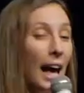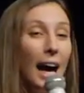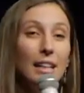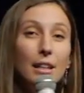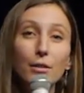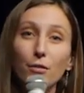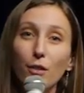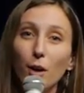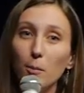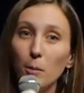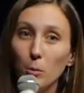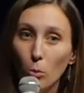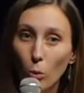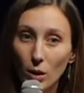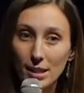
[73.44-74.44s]
à des
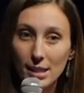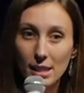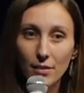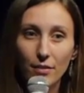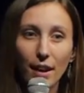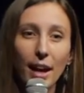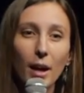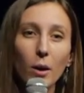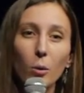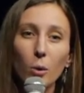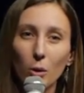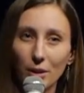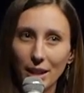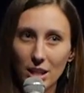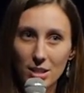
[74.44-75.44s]
formes moins sévères au
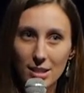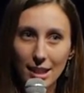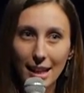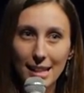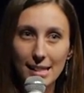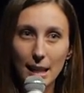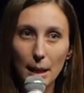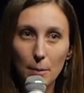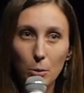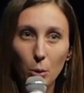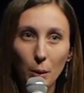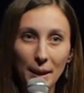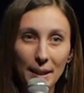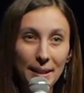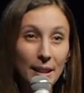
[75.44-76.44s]
langage très
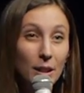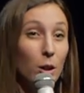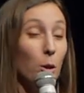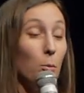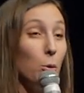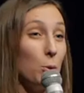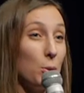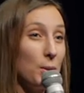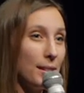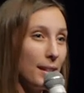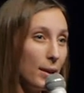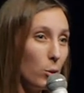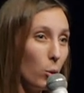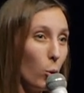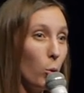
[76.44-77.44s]
élaboré, comme le
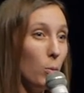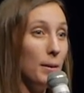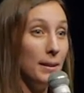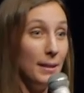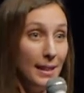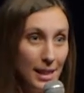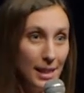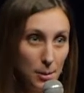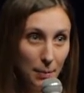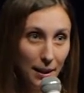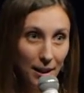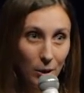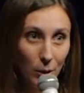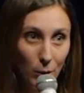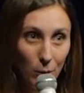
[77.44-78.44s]
syndrome
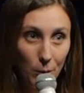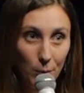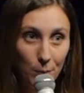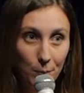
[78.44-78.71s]
d'Asperger.